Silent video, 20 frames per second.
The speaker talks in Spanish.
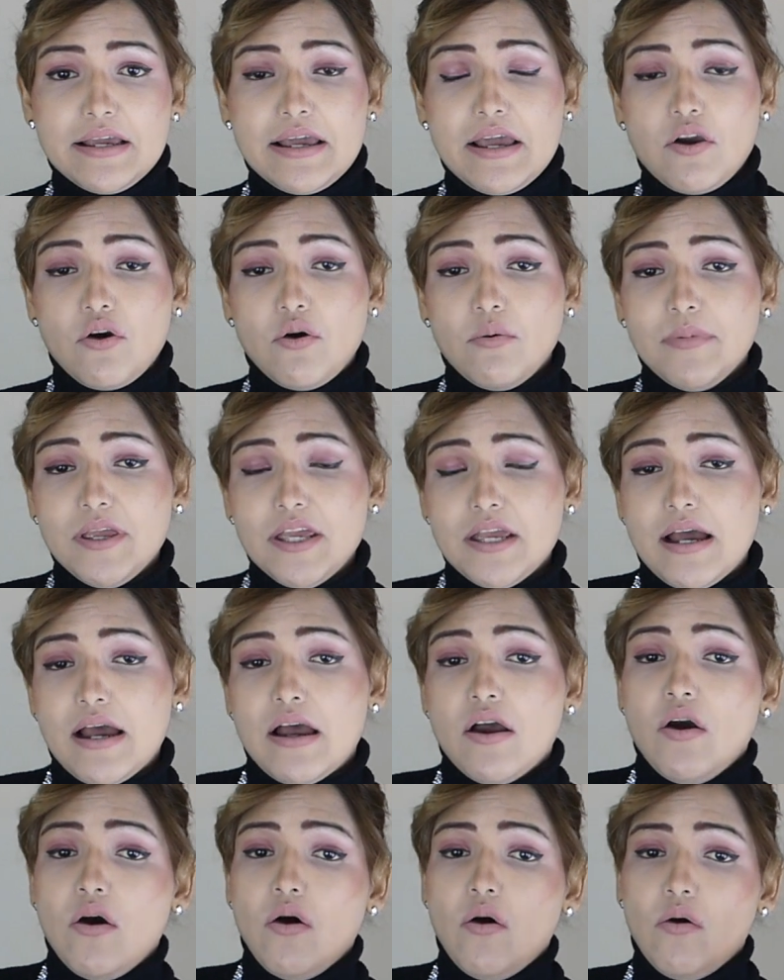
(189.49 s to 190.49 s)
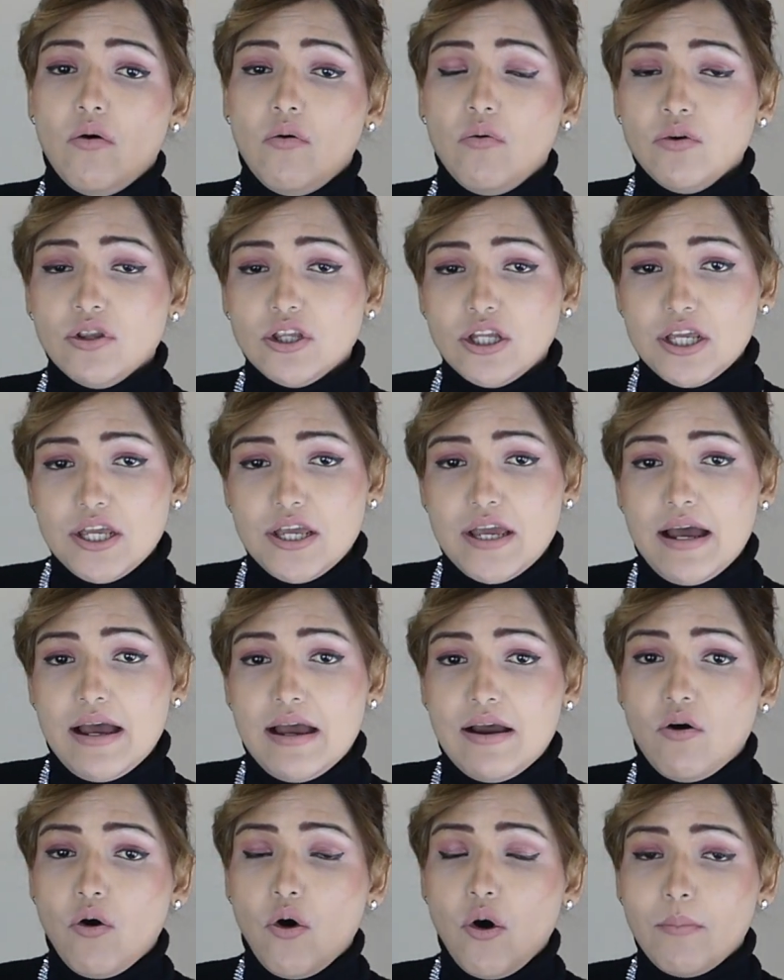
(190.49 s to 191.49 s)
que comía un
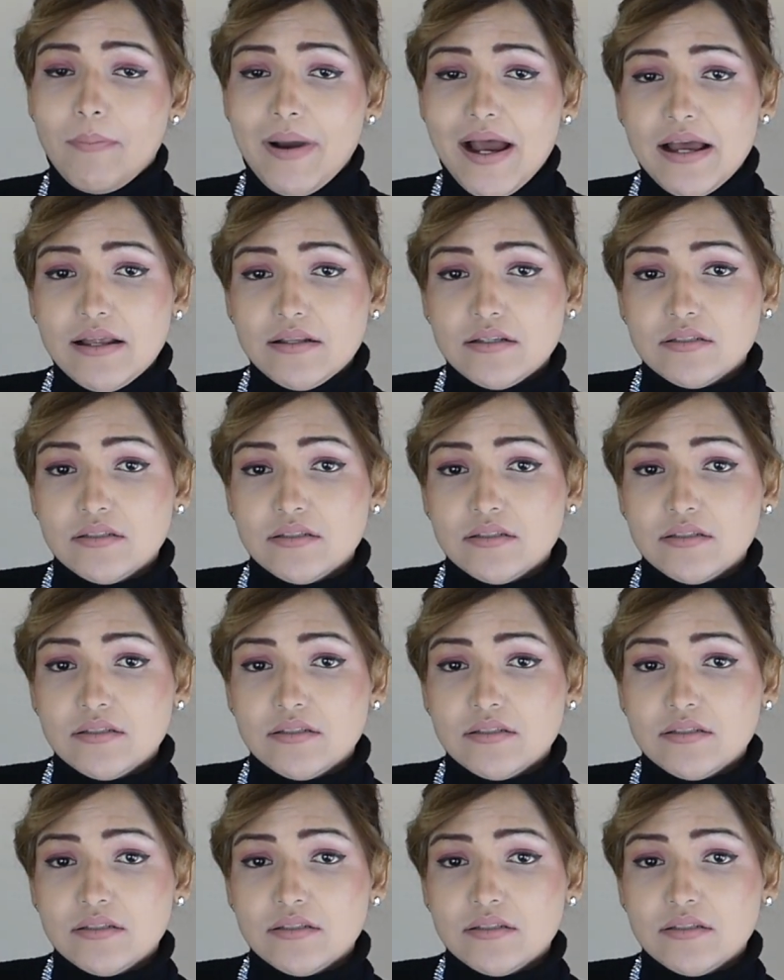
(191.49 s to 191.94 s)
día o más